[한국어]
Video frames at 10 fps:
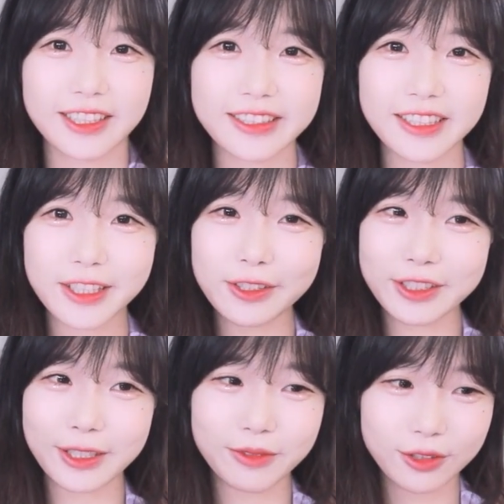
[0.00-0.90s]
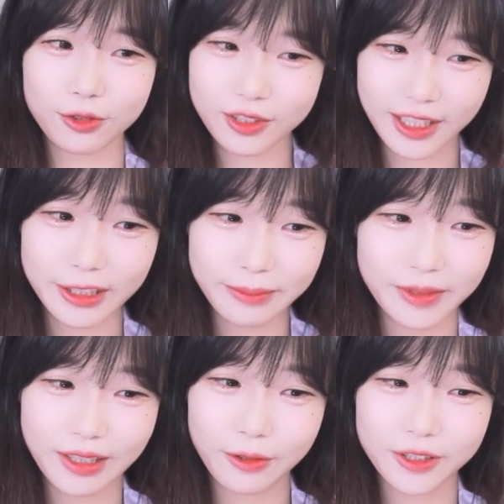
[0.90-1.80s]
그냥 생일 되면은
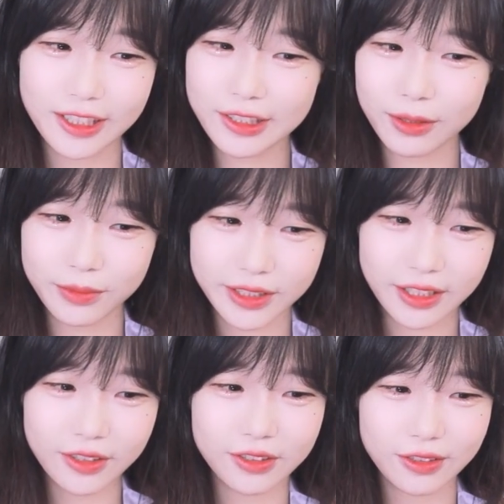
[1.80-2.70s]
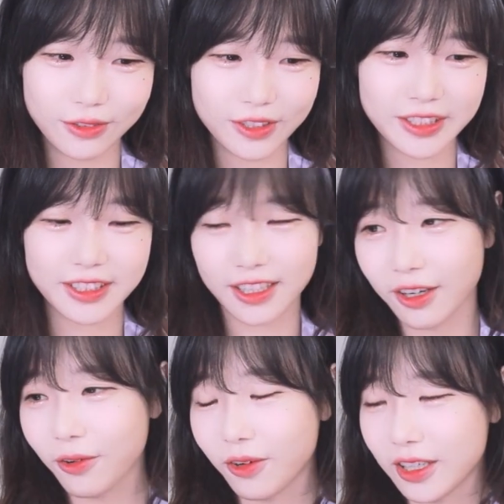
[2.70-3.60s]
축하드립니다 하고 생일 선물 챙겨드리고
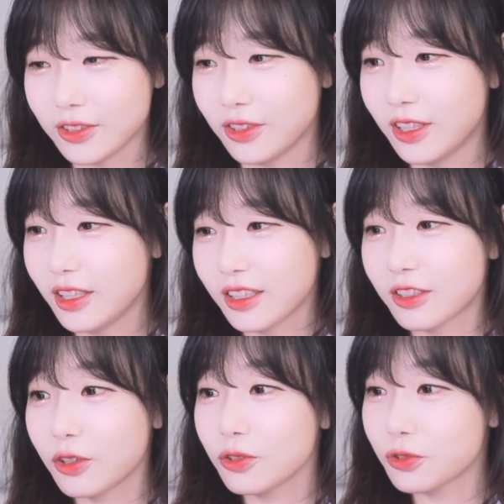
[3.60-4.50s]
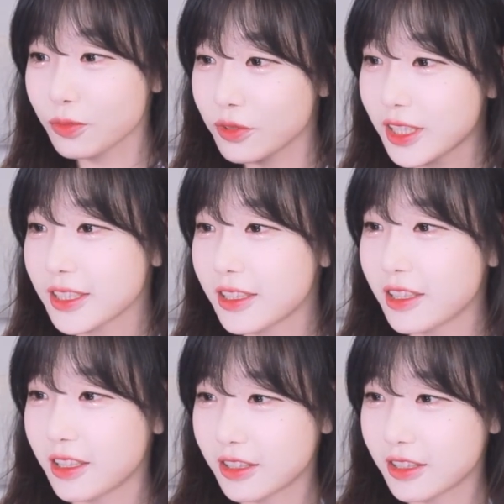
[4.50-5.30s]
인사하고 가서 그걸로 충분하잖아.